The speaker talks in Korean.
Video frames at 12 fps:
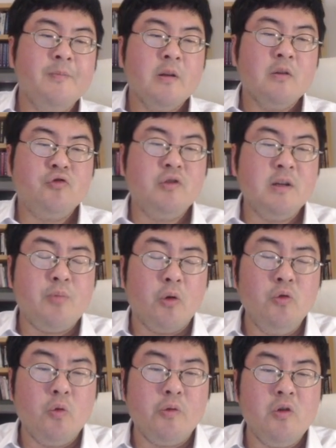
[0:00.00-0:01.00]
주식은
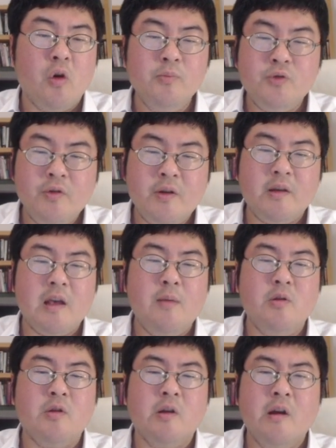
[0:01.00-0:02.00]
변동성이 엄청난
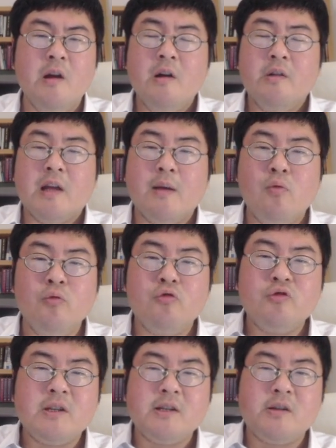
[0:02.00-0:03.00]
게임인데 대부분
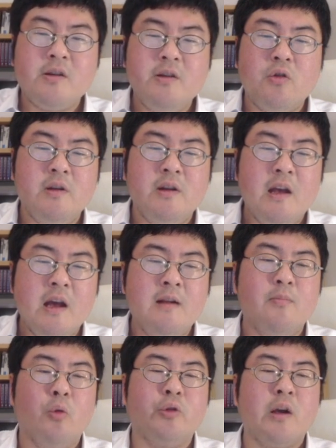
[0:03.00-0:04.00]
투자자들은 이걸 이해를
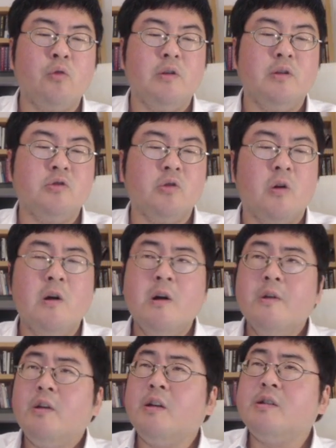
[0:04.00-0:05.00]
못하고 있죠.
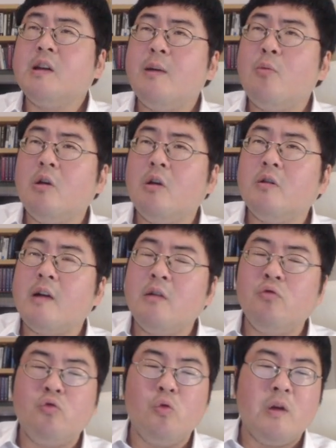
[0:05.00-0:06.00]
이게 제가 보기에는 한국
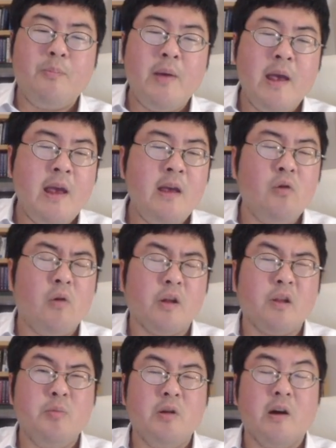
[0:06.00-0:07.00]
교육의 폐해인 것
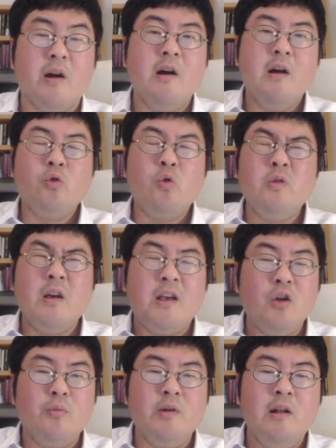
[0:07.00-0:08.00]
같습니다. 통계
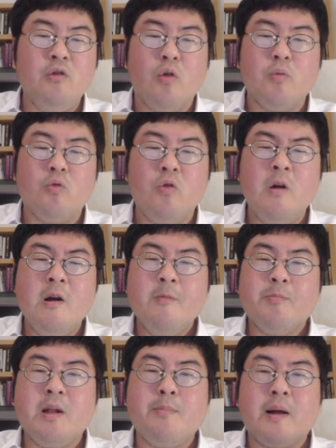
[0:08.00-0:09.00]
개념은 1도 없고
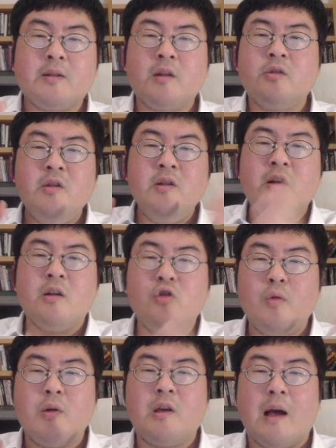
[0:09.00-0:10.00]
맨날 맞다 틀리다
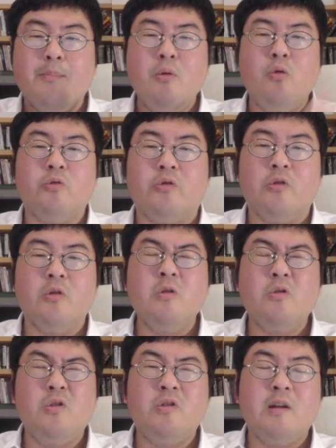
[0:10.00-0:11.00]
그거밖에 안 배우거든요.
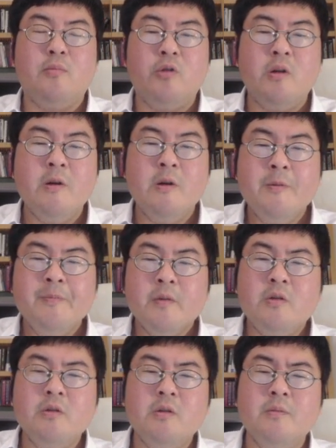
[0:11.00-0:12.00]
그렇기 때문에
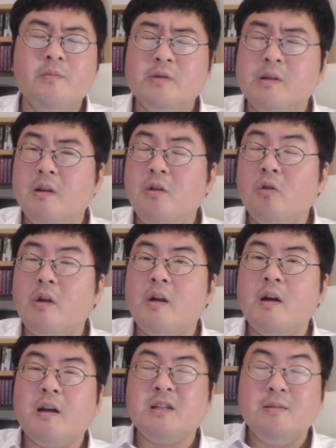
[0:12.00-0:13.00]
그 이제 이렇게
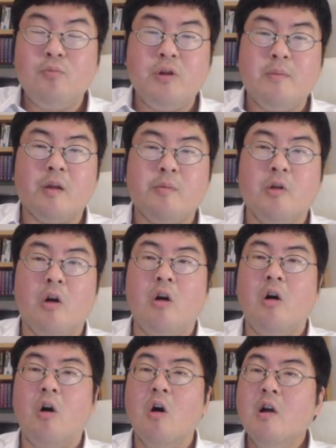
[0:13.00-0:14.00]
생각하시는 분들이 많습니다.
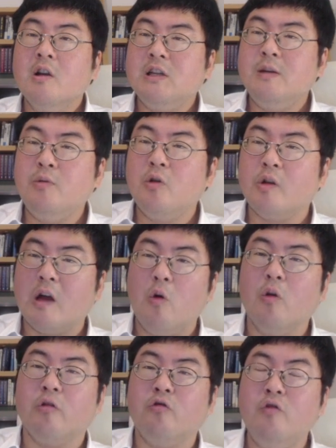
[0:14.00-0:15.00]
어, 11월, 4월
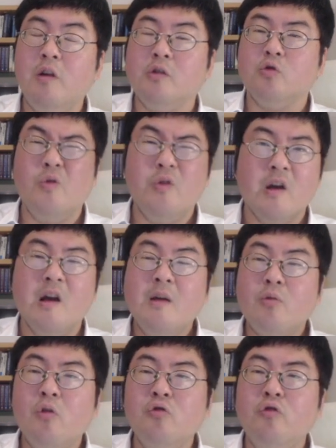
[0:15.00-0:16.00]
수익이 좋네.
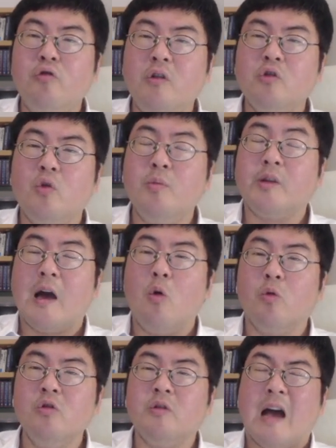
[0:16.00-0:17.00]
평균 수익이 좋으면 다
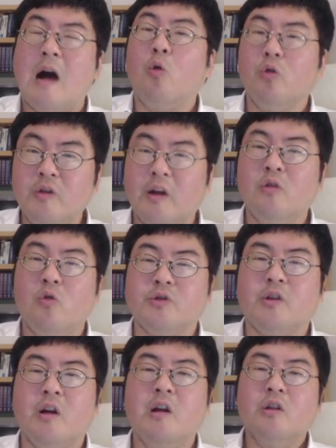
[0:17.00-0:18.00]
오름 다 오른다는
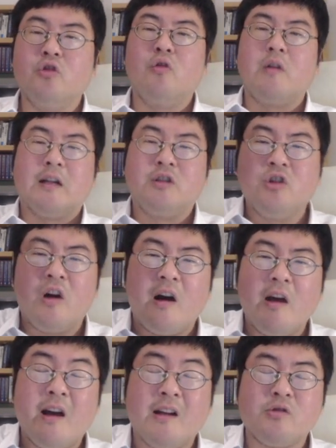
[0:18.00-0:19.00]
거잖아. 들어가자
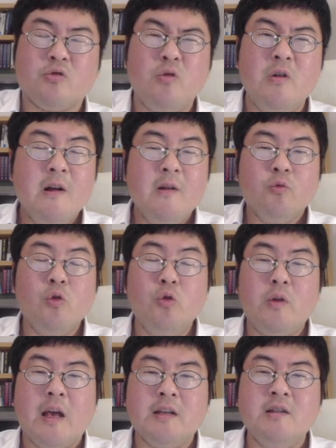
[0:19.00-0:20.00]
해가지고 된투
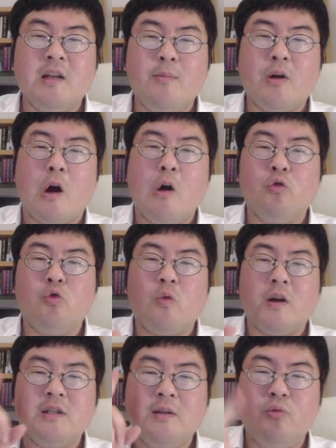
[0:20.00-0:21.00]
깨진 다음에 강한국
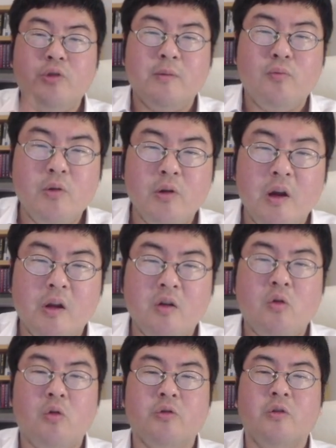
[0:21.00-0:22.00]
욕하시는 분들이 분명히 있을
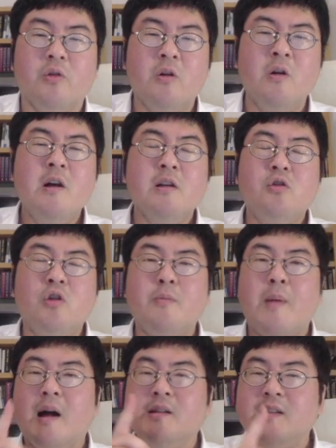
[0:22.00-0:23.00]
거거든요. 그거를
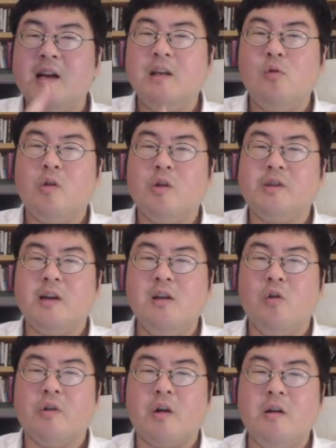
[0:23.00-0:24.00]
방지하기 위해서 제가 이
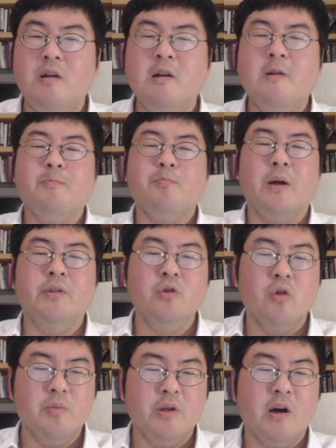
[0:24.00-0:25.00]
영상을 만든
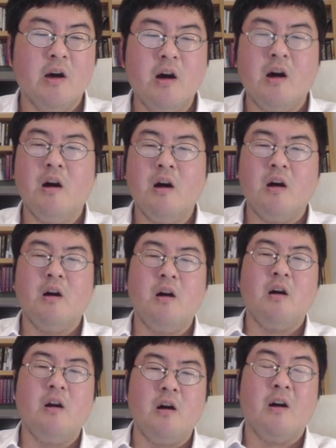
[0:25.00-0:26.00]
겁니다.
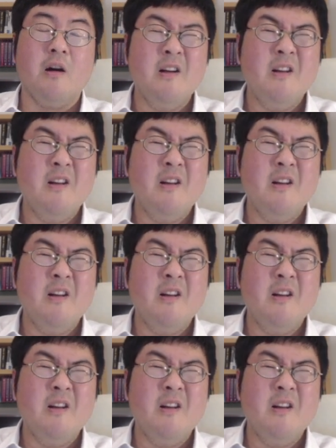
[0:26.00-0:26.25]
하하하하.